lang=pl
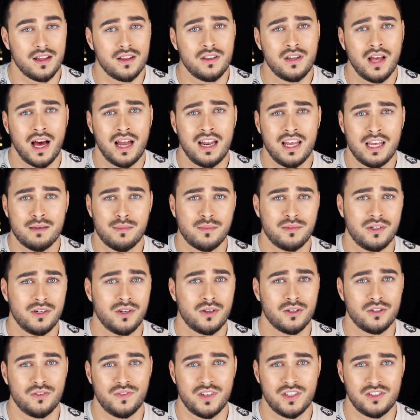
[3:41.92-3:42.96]
No ale ja mam
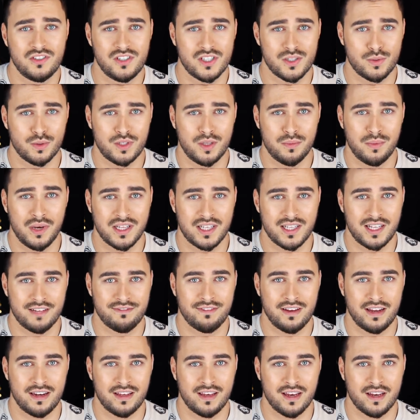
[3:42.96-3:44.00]
tylko 200 zł, bo jadę na
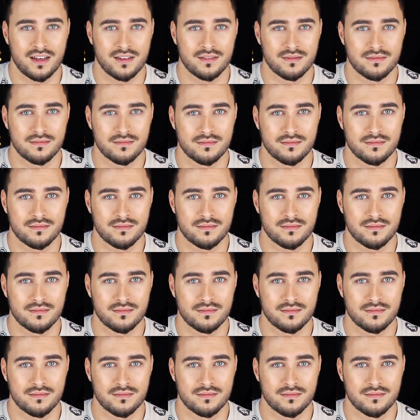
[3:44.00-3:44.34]
ferie.